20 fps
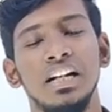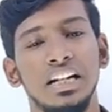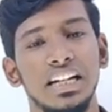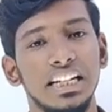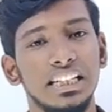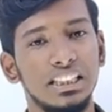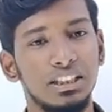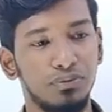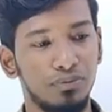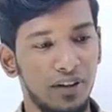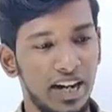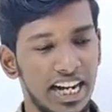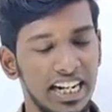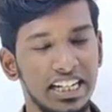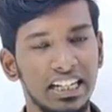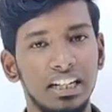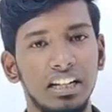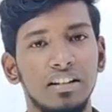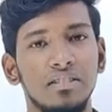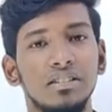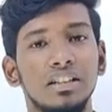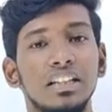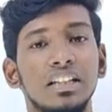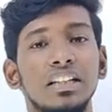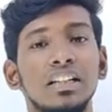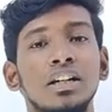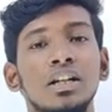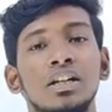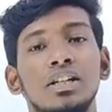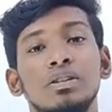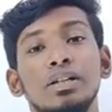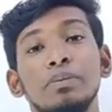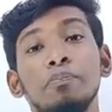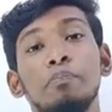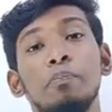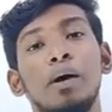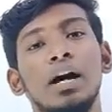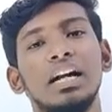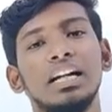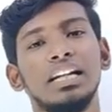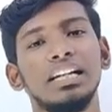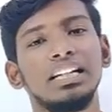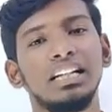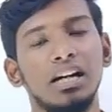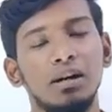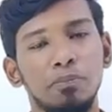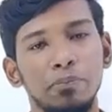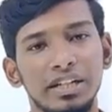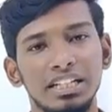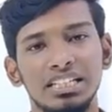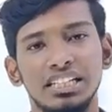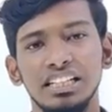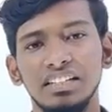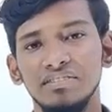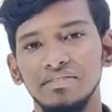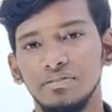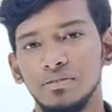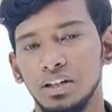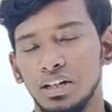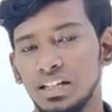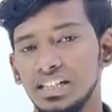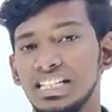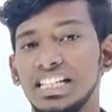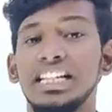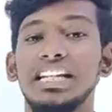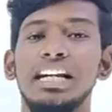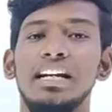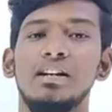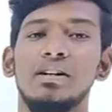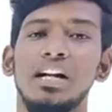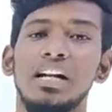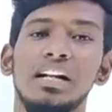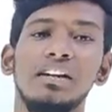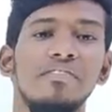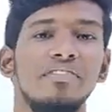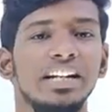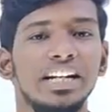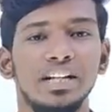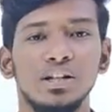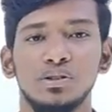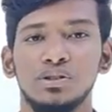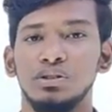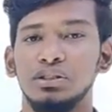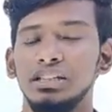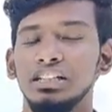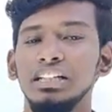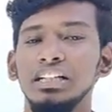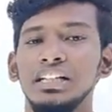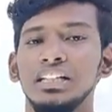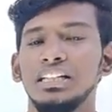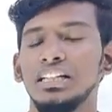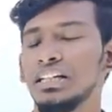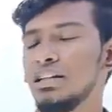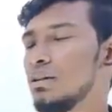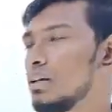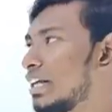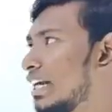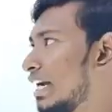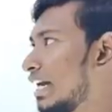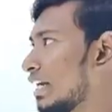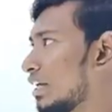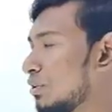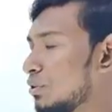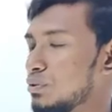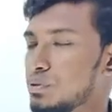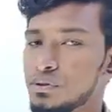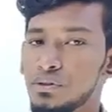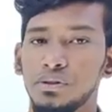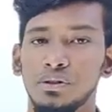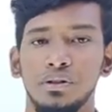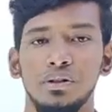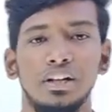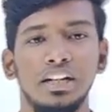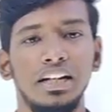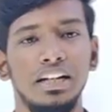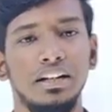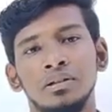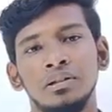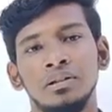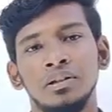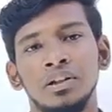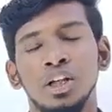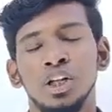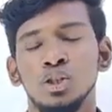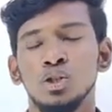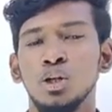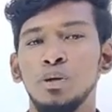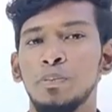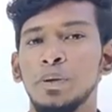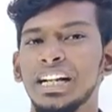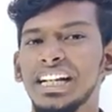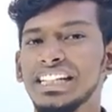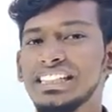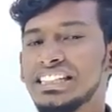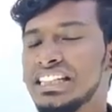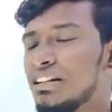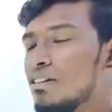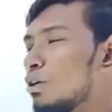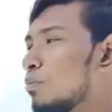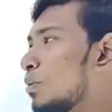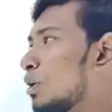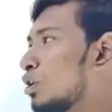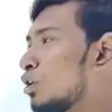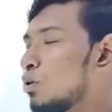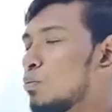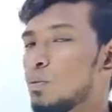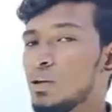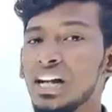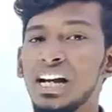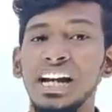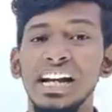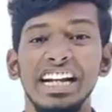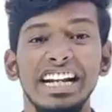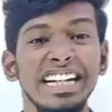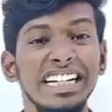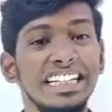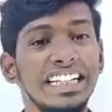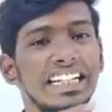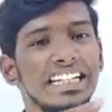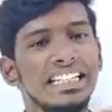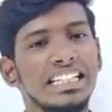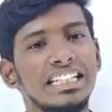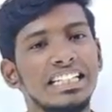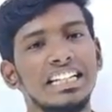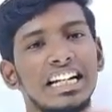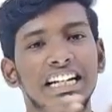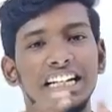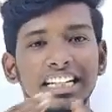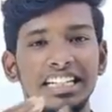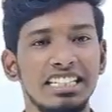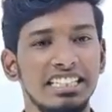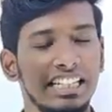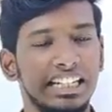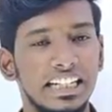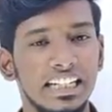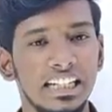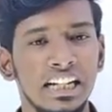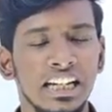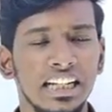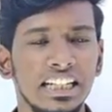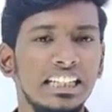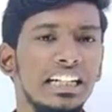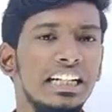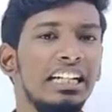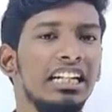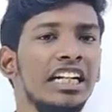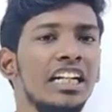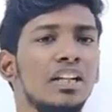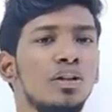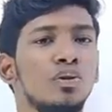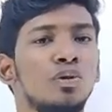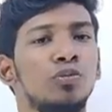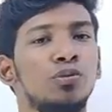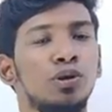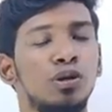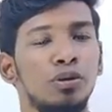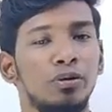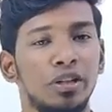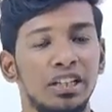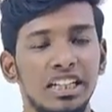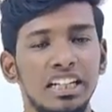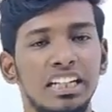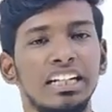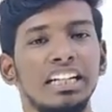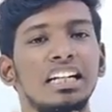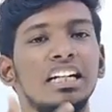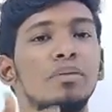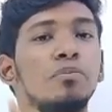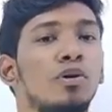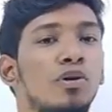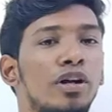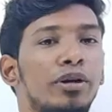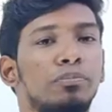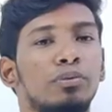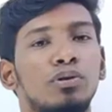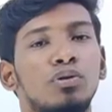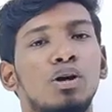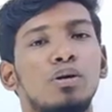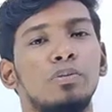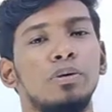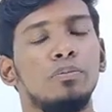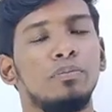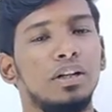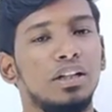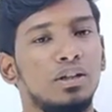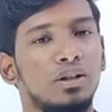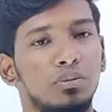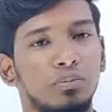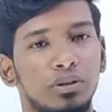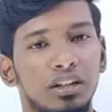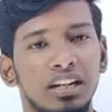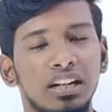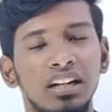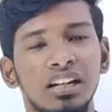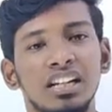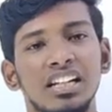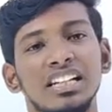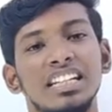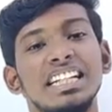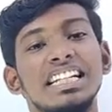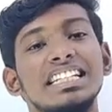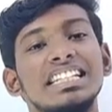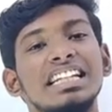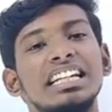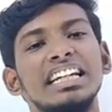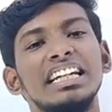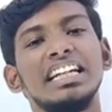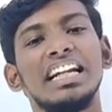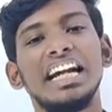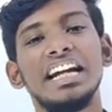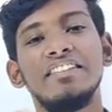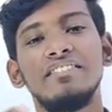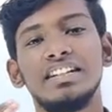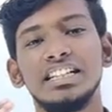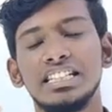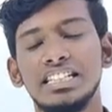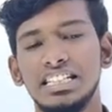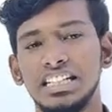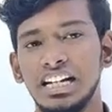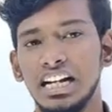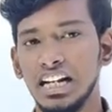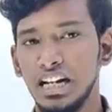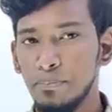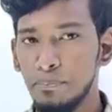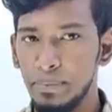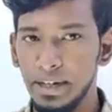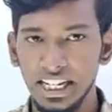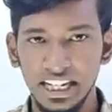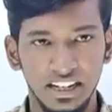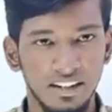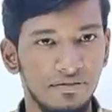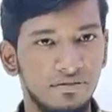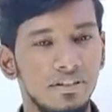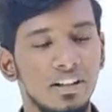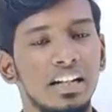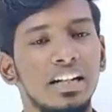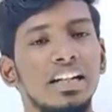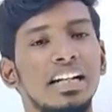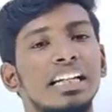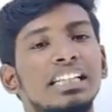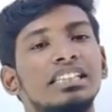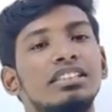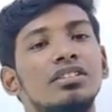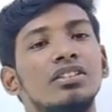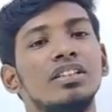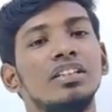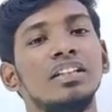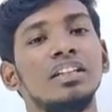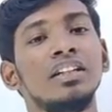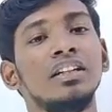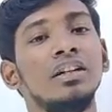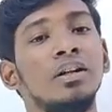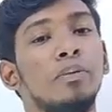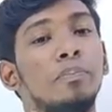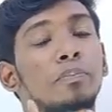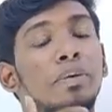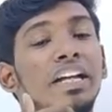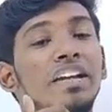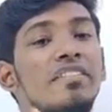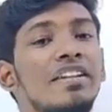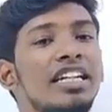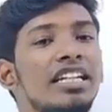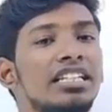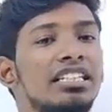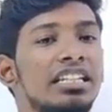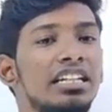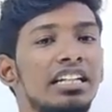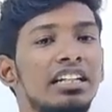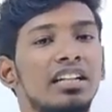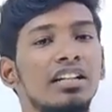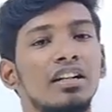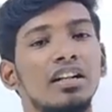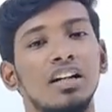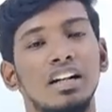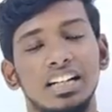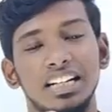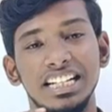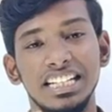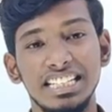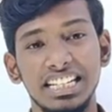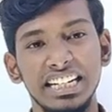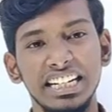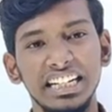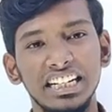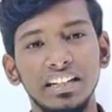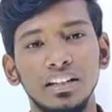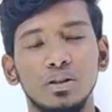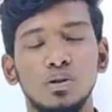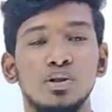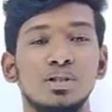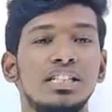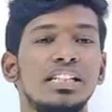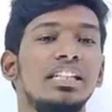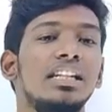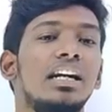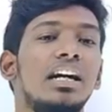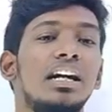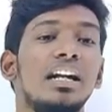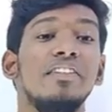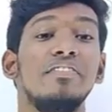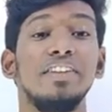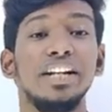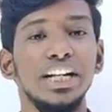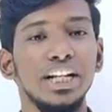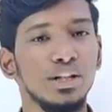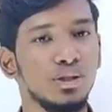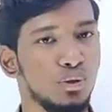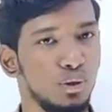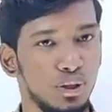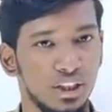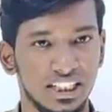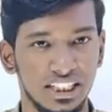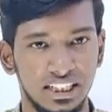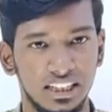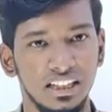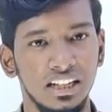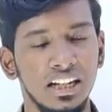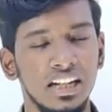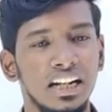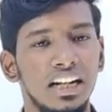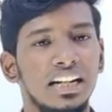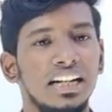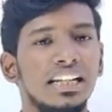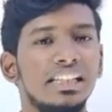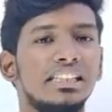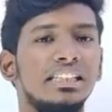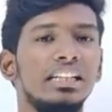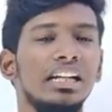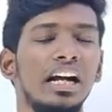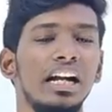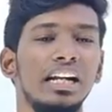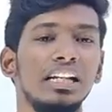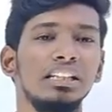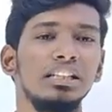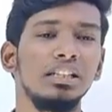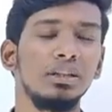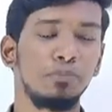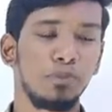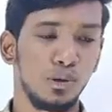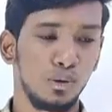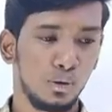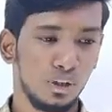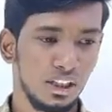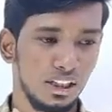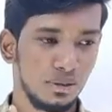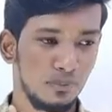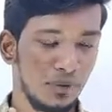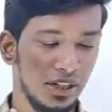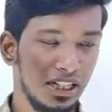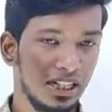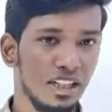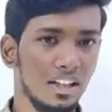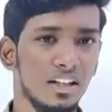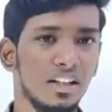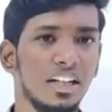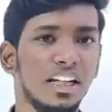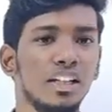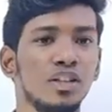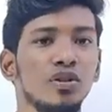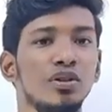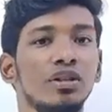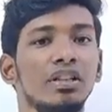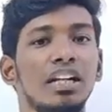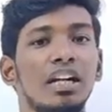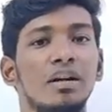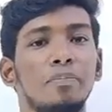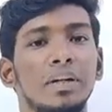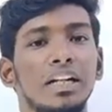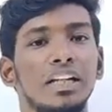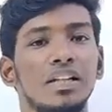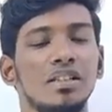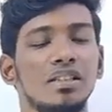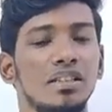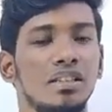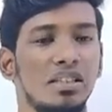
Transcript: நெக்ஸ்ட் ஃபைனலாக வந்து இம்பார்ட்டன்ட் டாபிக்ஸ் இன் ஜிகேக்கான வீடியோஸ் வந்து இதில் கிடைக்கும் ஸோ இப்போ நெக்ஸ்ட் லெவல் பார்த்தோம் அப்படின்னா இன்டெலிஜென்ஸ் அண்ட் ரீசனிங் இதில் என்னென்ன கொடுப்போம் இதில் என்னென்ன ப்ரொவைட் பண்ணுவோம் அப்படின்னு பார்த்தோம் அப்படின்னா ரீசனிங் லைவ் டெஸ்ட்டுக்கான பிடிஎஃப் நெக்ஸ்ட் வந்து ப்ரீவியஸ் இயர் ரீசனிங் கொஸ்டினுக்கான வீடியோ சொல்யூஷன் நெக்ஸ்ட் அடுத்தது இப்போ உங்களுக்கு பர்டிகுலராக ஏதோ ஒரு டாப்பிக்கில்